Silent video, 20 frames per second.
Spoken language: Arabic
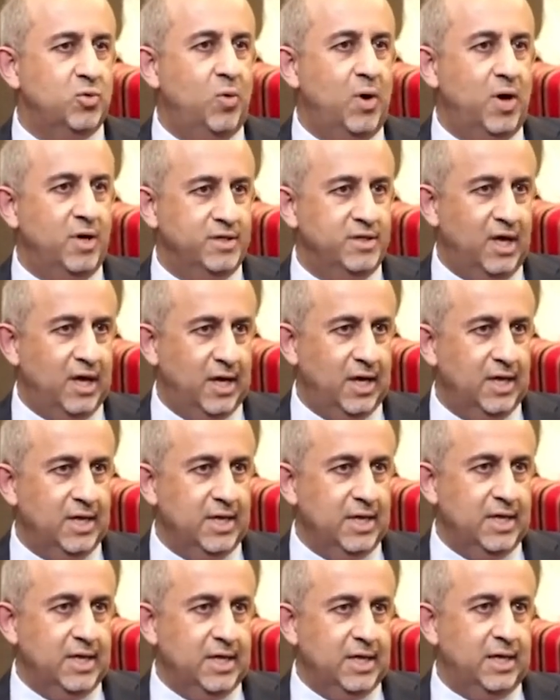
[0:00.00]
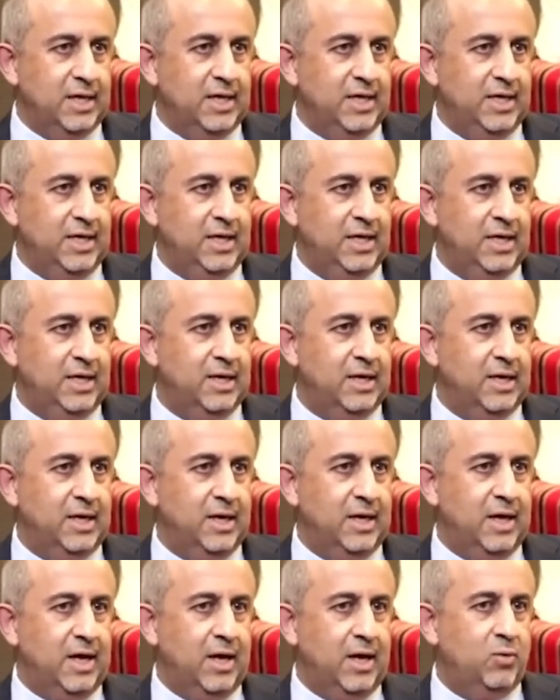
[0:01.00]
واضح ل
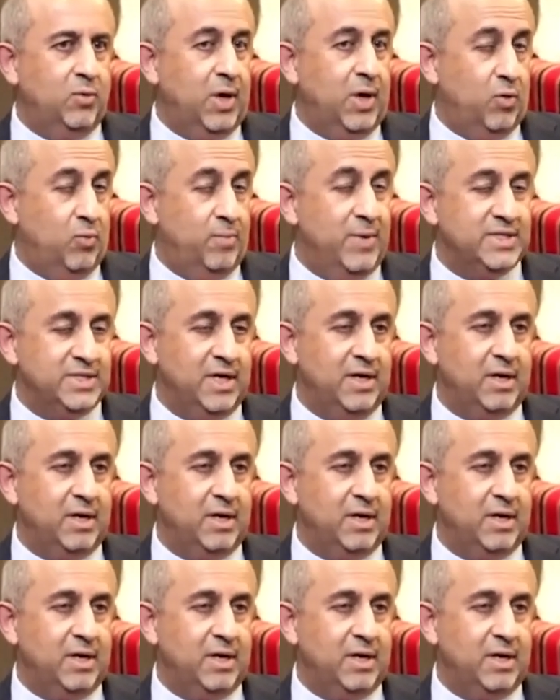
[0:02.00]
او او مثل